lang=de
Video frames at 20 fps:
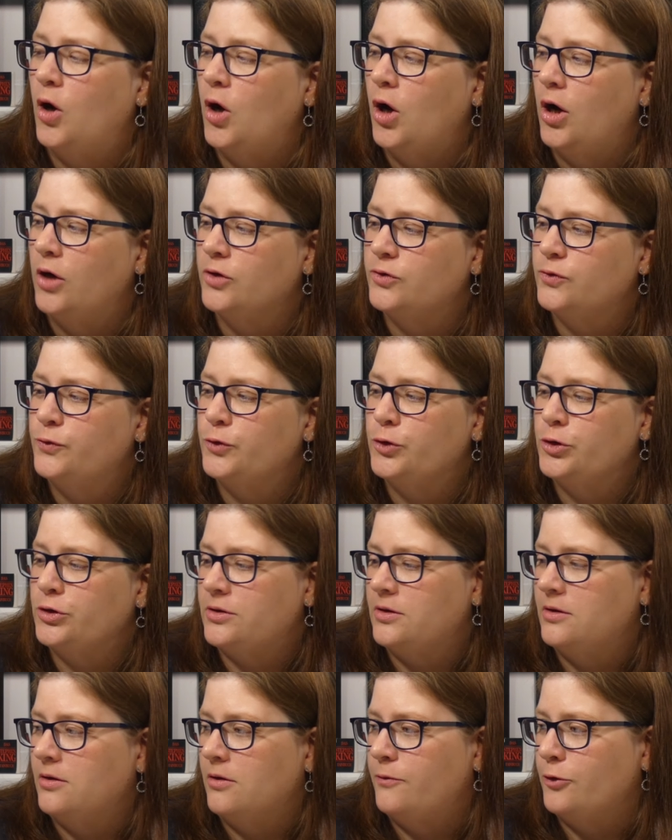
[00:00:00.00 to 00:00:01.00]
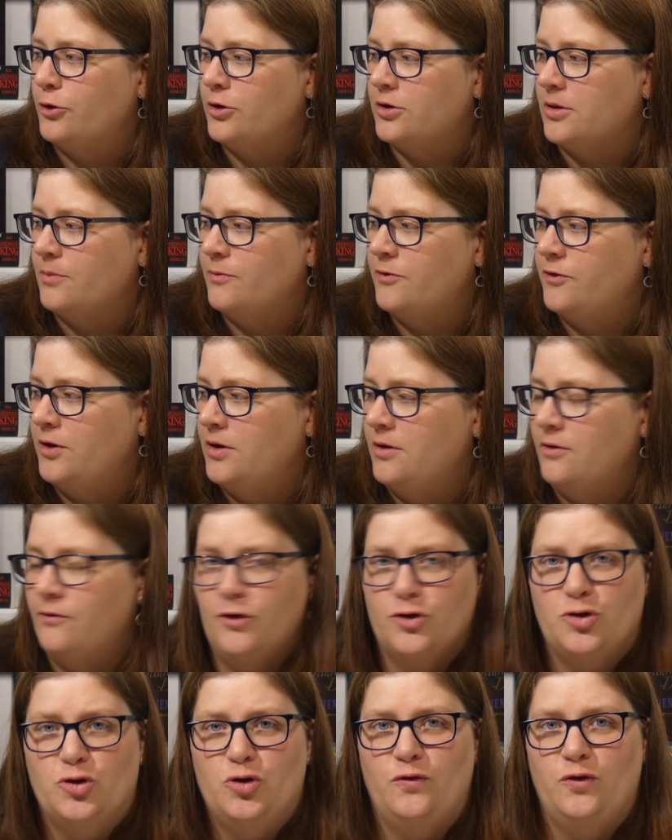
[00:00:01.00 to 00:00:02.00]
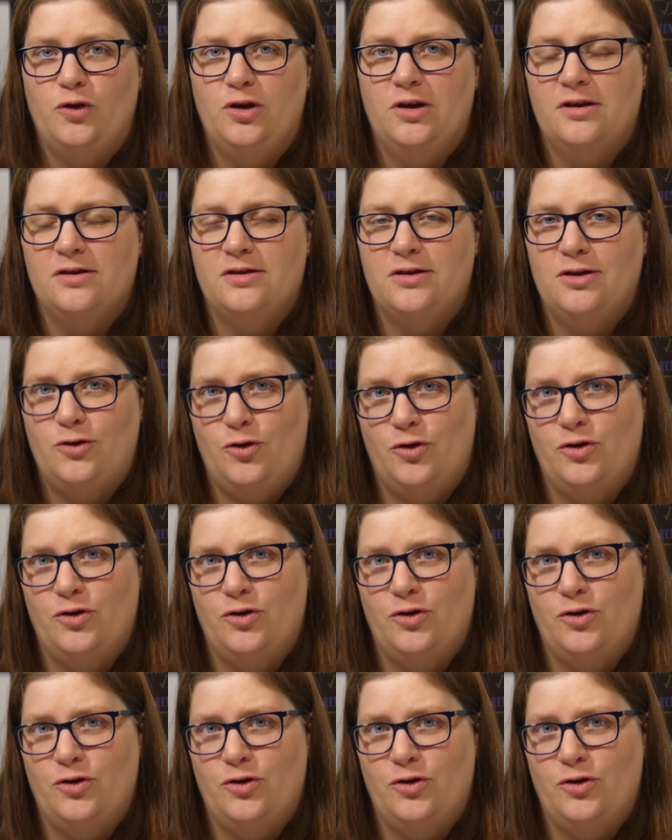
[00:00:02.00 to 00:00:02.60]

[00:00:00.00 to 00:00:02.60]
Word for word: Also würde ich den auch wirklich empfehlen. Ich weiß nicht, wie ihr das seht.